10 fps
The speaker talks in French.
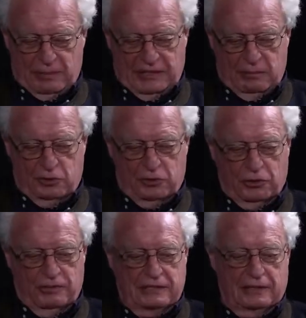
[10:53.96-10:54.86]
pas tellement sur le
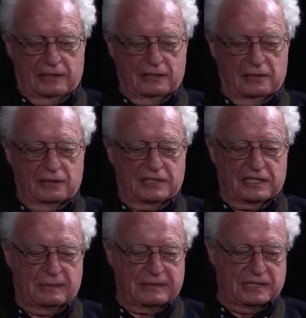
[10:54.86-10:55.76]
commerce international que ça
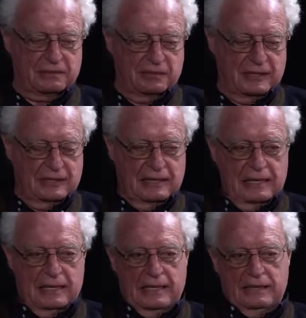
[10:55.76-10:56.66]
se passera à ce moment-là,
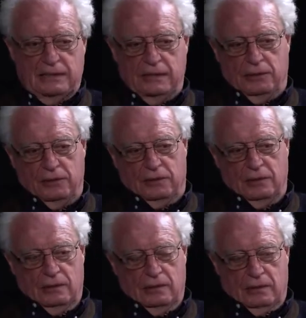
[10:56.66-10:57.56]
c'est que
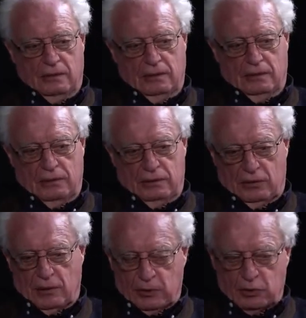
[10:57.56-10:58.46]
dans,
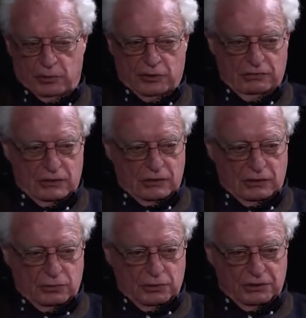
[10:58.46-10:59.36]
d'après ce qu'on peut savoir, c'est
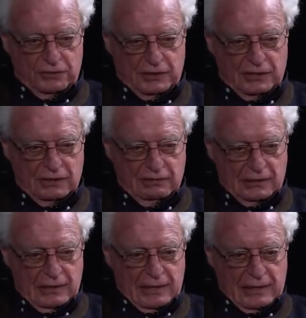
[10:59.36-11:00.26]
toujours difficile à savoir,